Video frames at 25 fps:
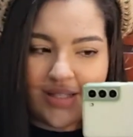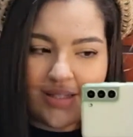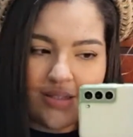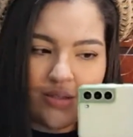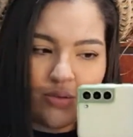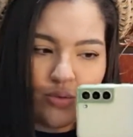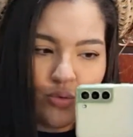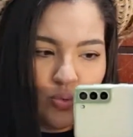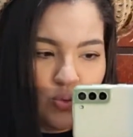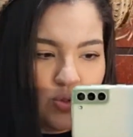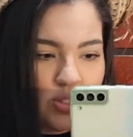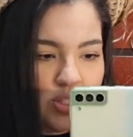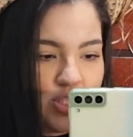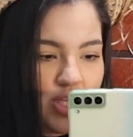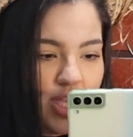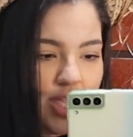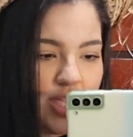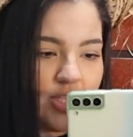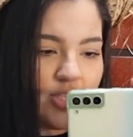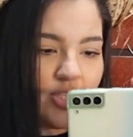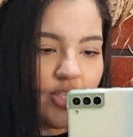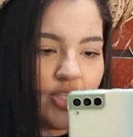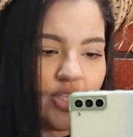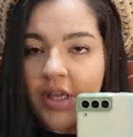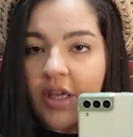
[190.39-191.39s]
esse look,
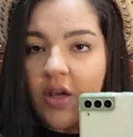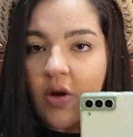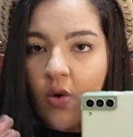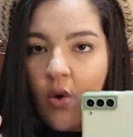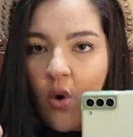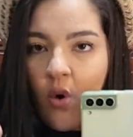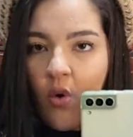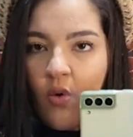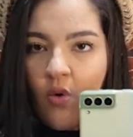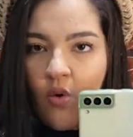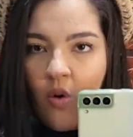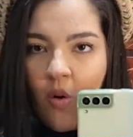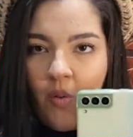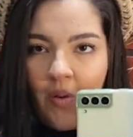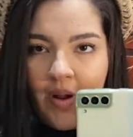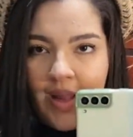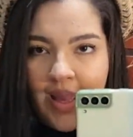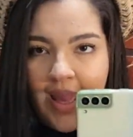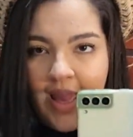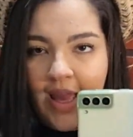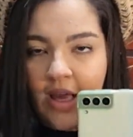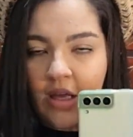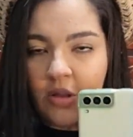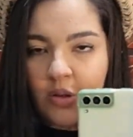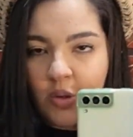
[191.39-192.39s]
gente. E com
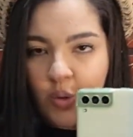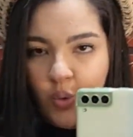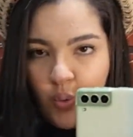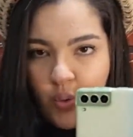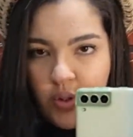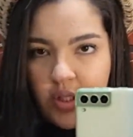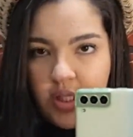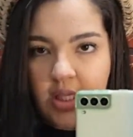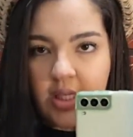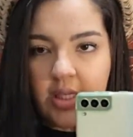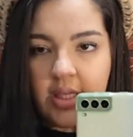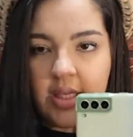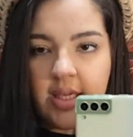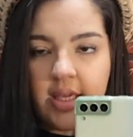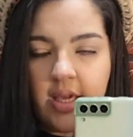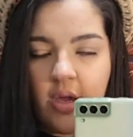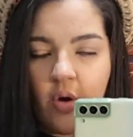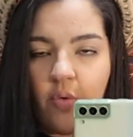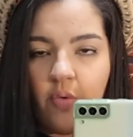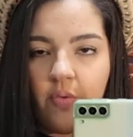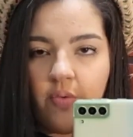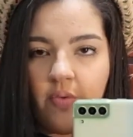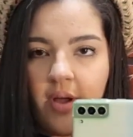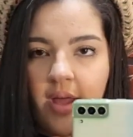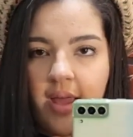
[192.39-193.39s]
qualquer look que
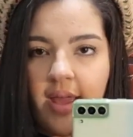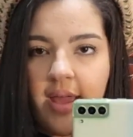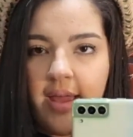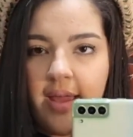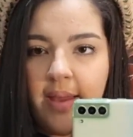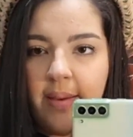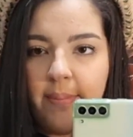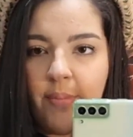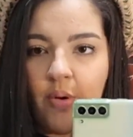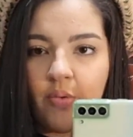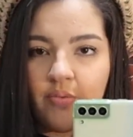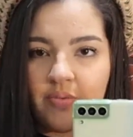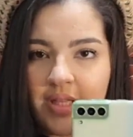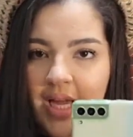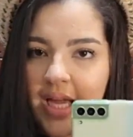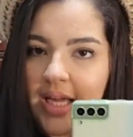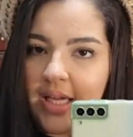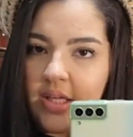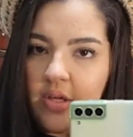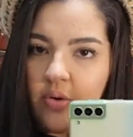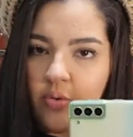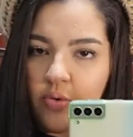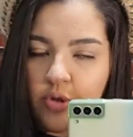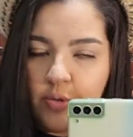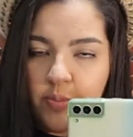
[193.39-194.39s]
eu é, montar
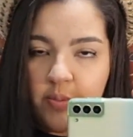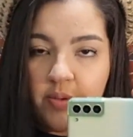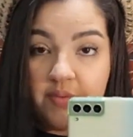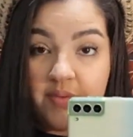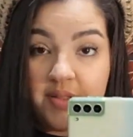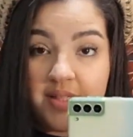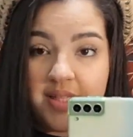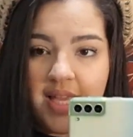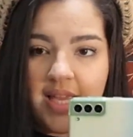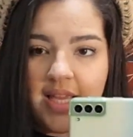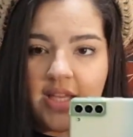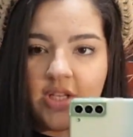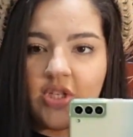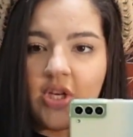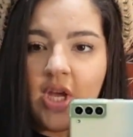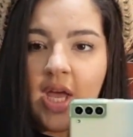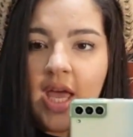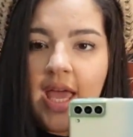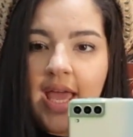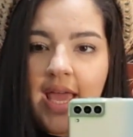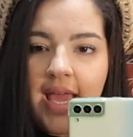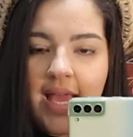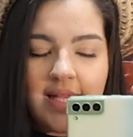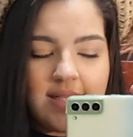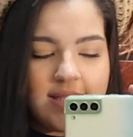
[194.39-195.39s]
aqui hoje pra vocês,
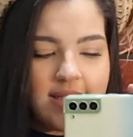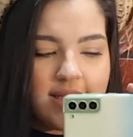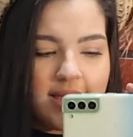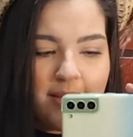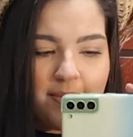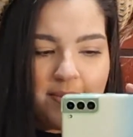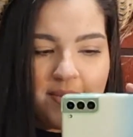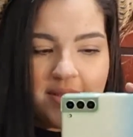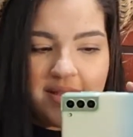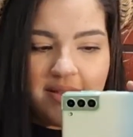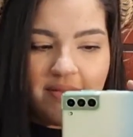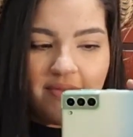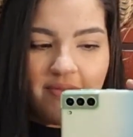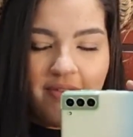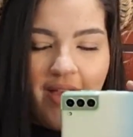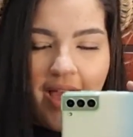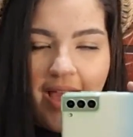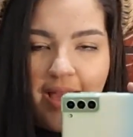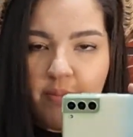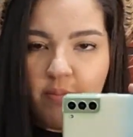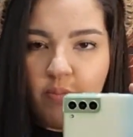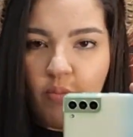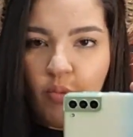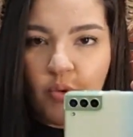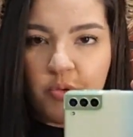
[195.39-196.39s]
essa camisa vai
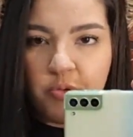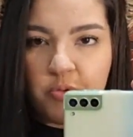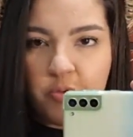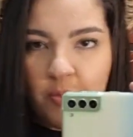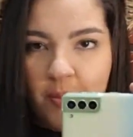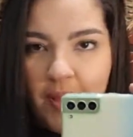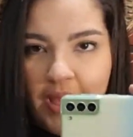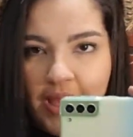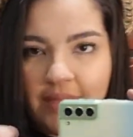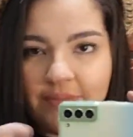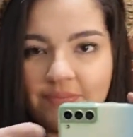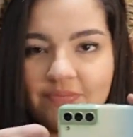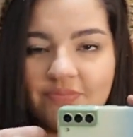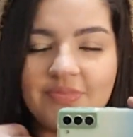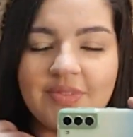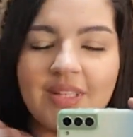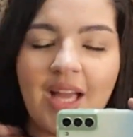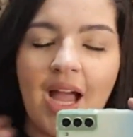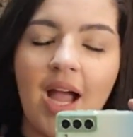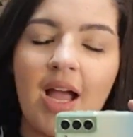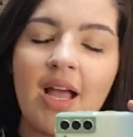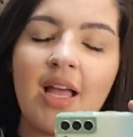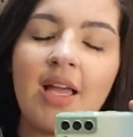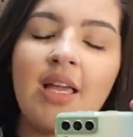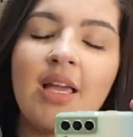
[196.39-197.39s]
muito bem,
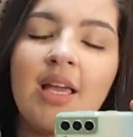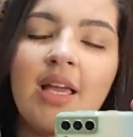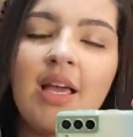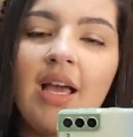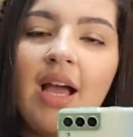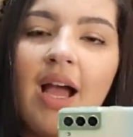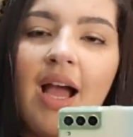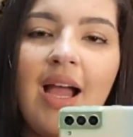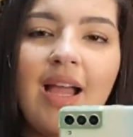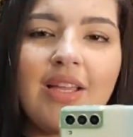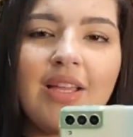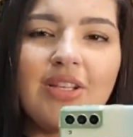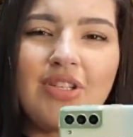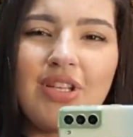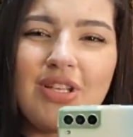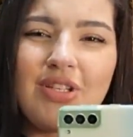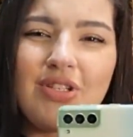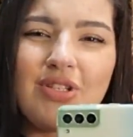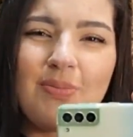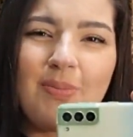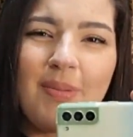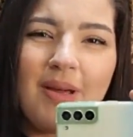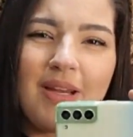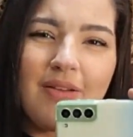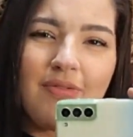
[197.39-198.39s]
tá? Ai,
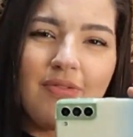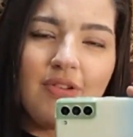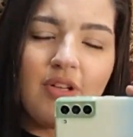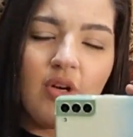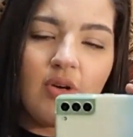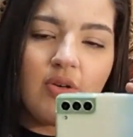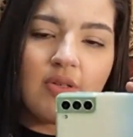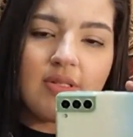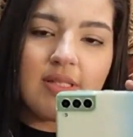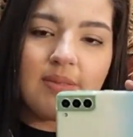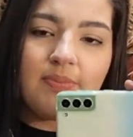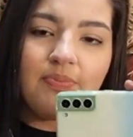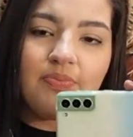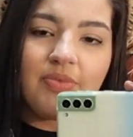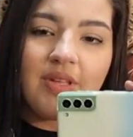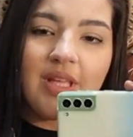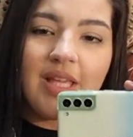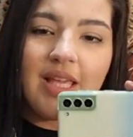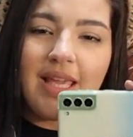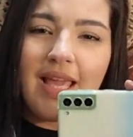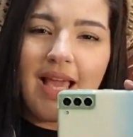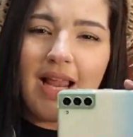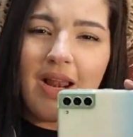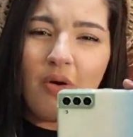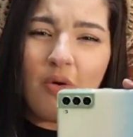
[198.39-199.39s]
gente, maravilhosa.
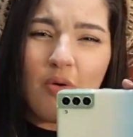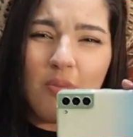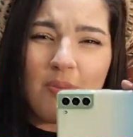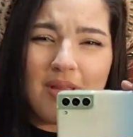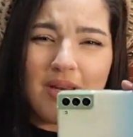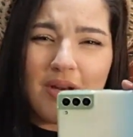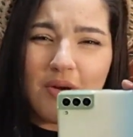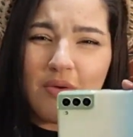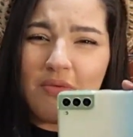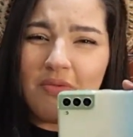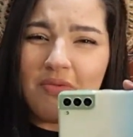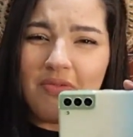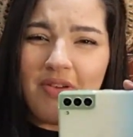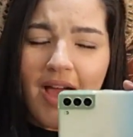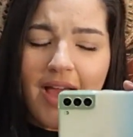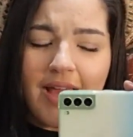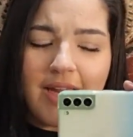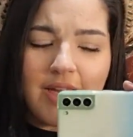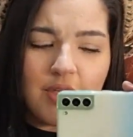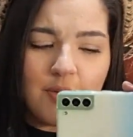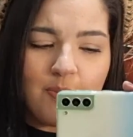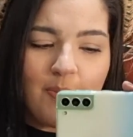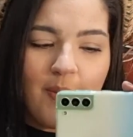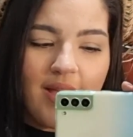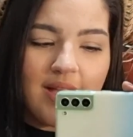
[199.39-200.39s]
E ela combina com
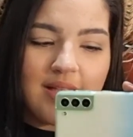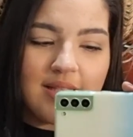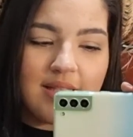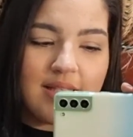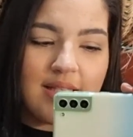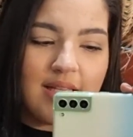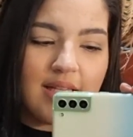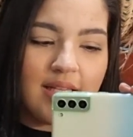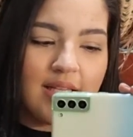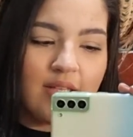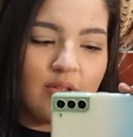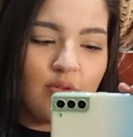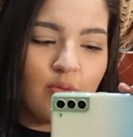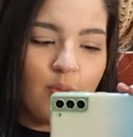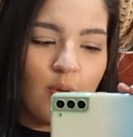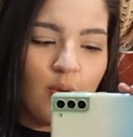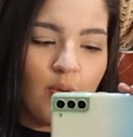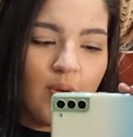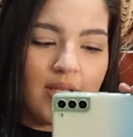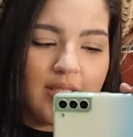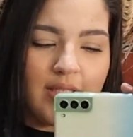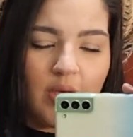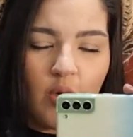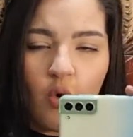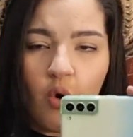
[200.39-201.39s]
várias peças aqui do meu
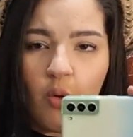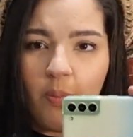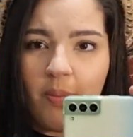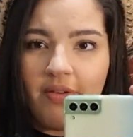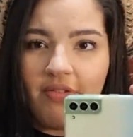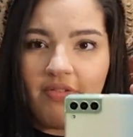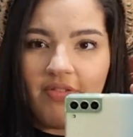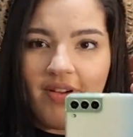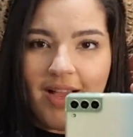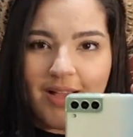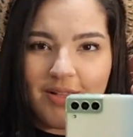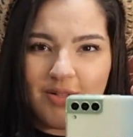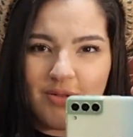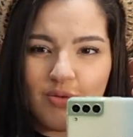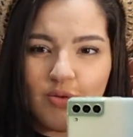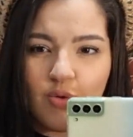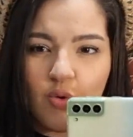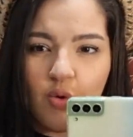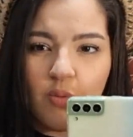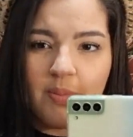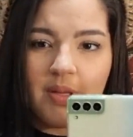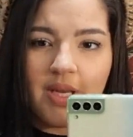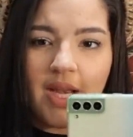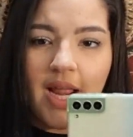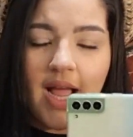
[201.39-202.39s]
guarda-roupa, é fácil de
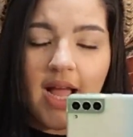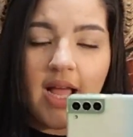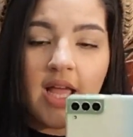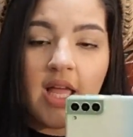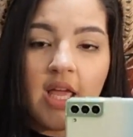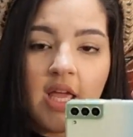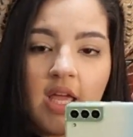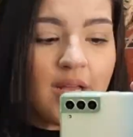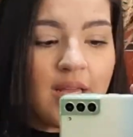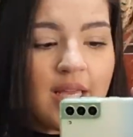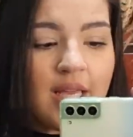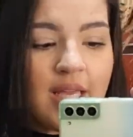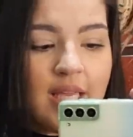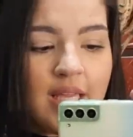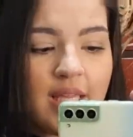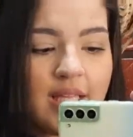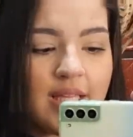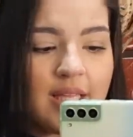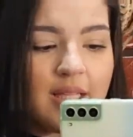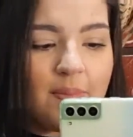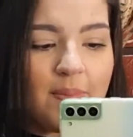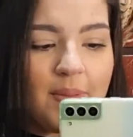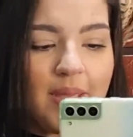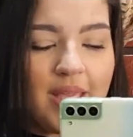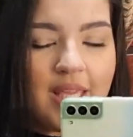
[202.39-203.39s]
combinar. E
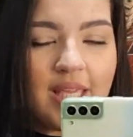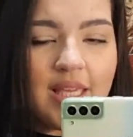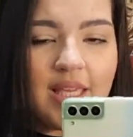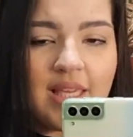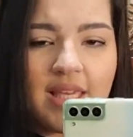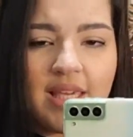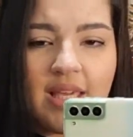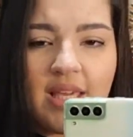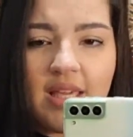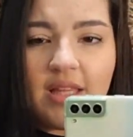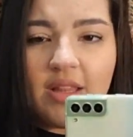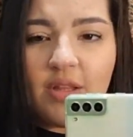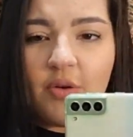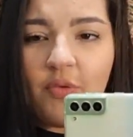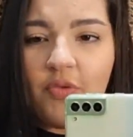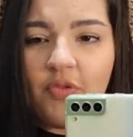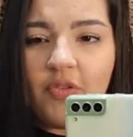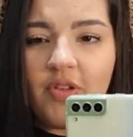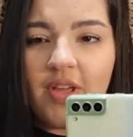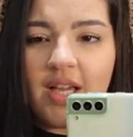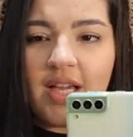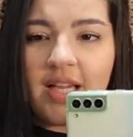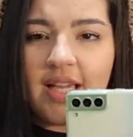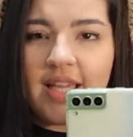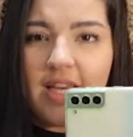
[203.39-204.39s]
também que não
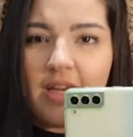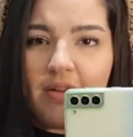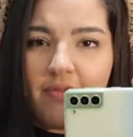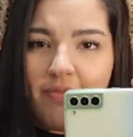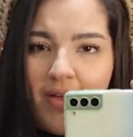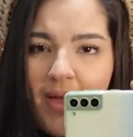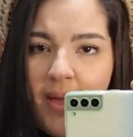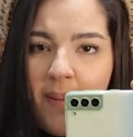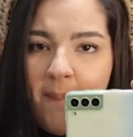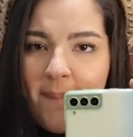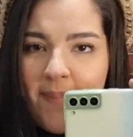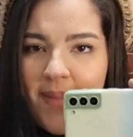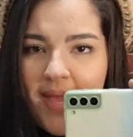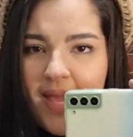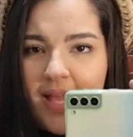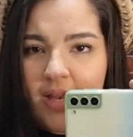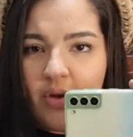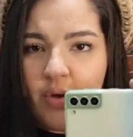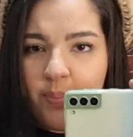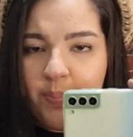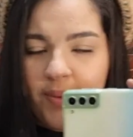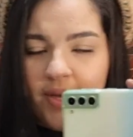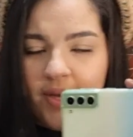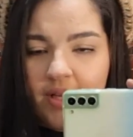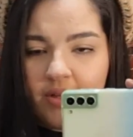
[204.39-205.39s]
fica aquele vermelho e
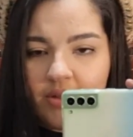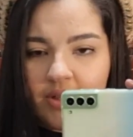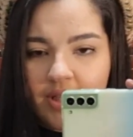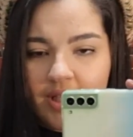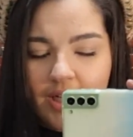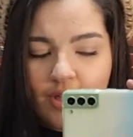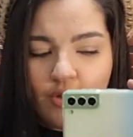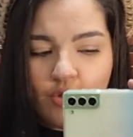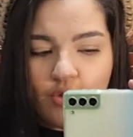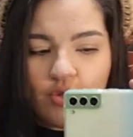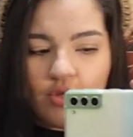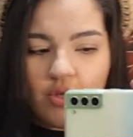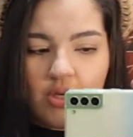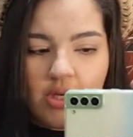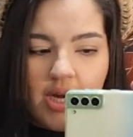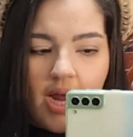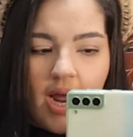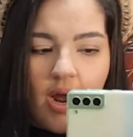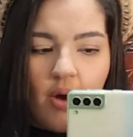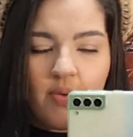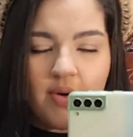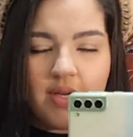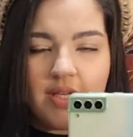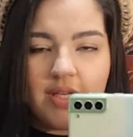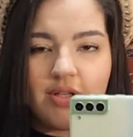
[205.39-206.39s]
preto
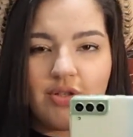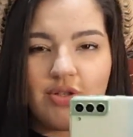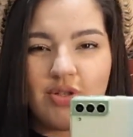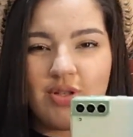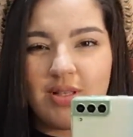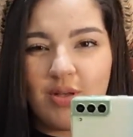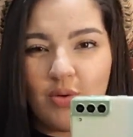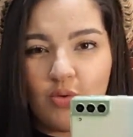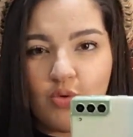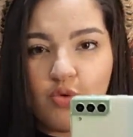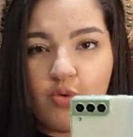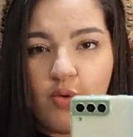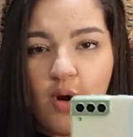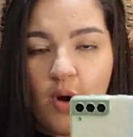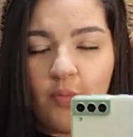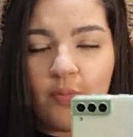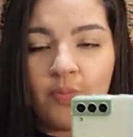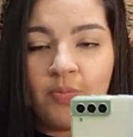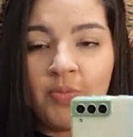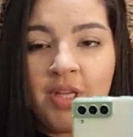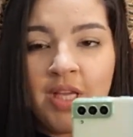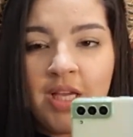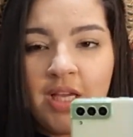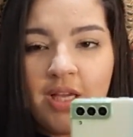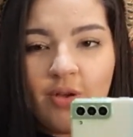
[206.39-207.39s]
tradicional aí de São João.
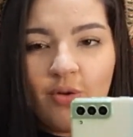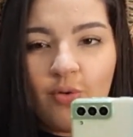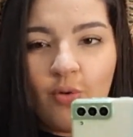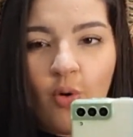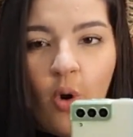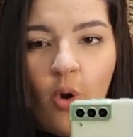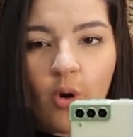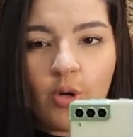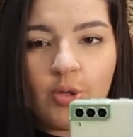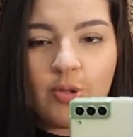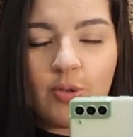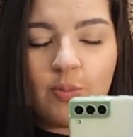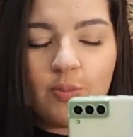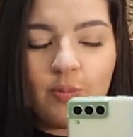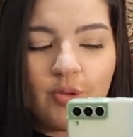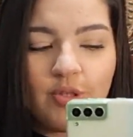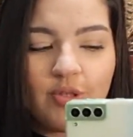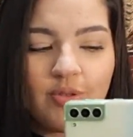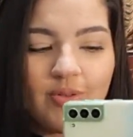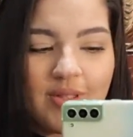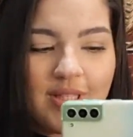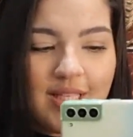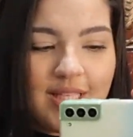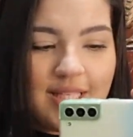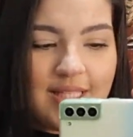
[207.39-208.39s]
Eu gosto
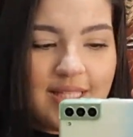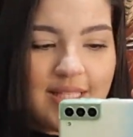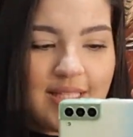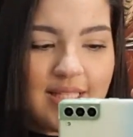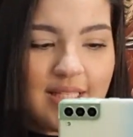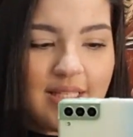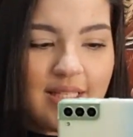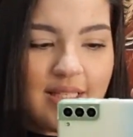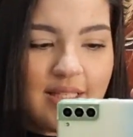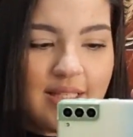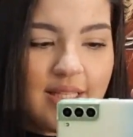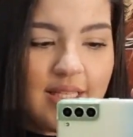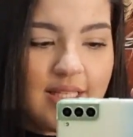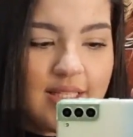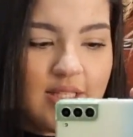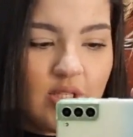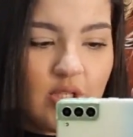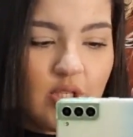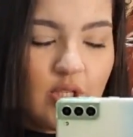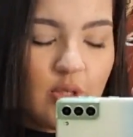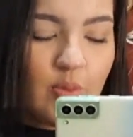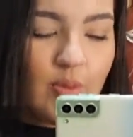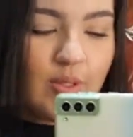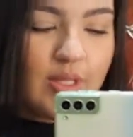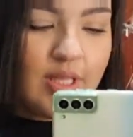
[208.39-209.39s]
muito desse, desse estilo